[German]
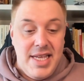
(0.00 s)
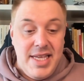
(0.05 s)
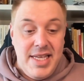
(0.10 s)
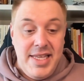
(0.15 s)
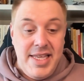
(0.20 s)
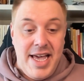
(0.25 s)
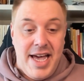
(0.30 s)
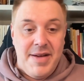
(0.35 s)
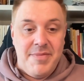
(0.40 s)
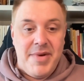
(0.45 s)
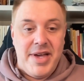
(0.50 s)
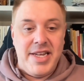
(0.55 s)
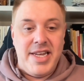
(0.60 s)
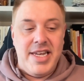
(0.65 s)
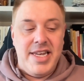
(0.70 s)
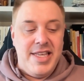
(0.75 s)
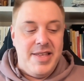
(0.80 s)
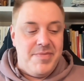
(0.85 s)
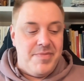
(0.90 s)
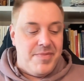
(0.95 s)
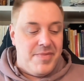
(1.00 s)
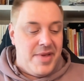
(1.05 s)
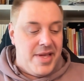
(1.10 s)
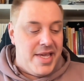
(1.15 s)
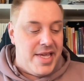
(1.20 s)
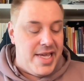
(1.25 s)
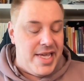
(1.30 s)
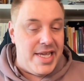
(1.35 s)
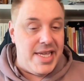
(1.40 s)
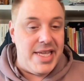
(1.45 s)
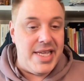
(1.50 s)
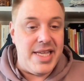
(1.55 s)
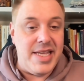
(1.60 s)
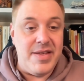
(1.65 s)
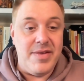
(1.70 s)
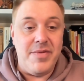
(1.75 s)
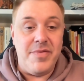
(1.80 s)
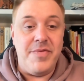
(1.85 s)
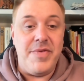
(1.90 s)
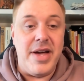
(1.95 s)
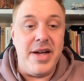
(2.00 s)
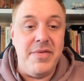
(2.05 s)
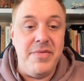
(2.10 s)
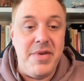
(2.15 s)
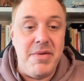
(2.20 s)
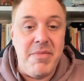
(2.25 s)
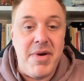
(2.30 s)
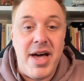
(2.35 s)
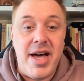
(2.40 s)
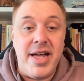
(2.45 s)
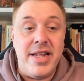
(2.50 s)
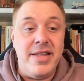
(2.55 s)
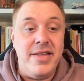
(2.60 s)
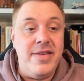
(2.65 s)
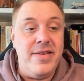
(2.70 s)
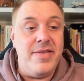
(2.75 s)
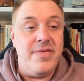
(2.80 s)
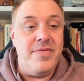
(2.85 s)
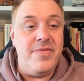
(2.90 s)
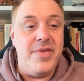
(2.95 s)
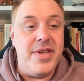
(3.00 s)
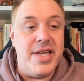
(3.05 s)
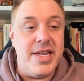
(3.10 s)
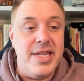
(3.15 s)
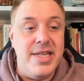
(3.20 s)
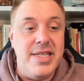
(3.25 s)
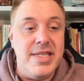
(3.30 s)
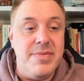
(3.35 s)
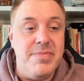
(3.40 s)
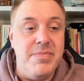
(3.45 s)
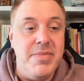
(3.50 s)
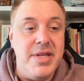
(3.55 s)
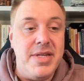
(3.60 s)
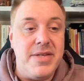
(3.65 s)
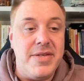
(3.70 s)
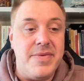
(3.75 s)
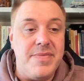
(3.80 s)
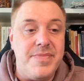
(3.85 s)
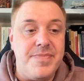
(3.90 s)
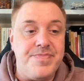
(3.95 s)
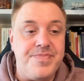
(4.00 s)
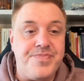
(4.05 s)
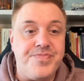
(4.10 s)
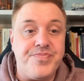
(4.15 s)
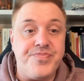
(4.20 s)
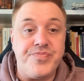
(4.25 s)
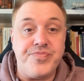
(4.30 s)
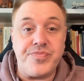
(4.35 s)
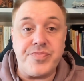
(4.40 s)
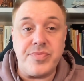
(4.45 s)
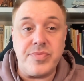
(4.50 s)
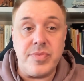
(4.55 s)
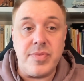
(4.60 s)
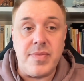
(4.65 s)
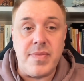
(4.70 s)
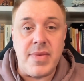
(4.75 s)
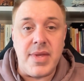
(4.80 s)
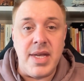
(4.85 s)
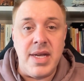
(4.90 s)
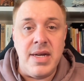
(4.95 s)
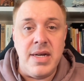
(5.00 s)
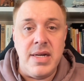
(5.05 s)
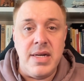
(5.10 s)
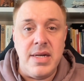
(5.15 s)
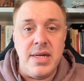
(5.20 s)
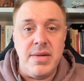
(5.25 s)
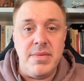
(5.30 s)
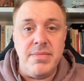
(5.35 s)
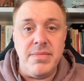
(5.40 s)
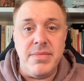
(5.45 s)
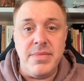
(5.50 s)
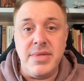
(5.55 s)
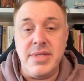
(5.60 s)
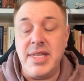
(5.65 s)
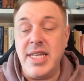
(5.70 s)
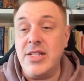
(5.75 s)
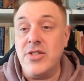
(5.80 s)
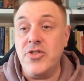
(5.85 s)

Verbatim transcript: Ja, meine Lieben, fangen wir mal an, wirklich mit ähm, den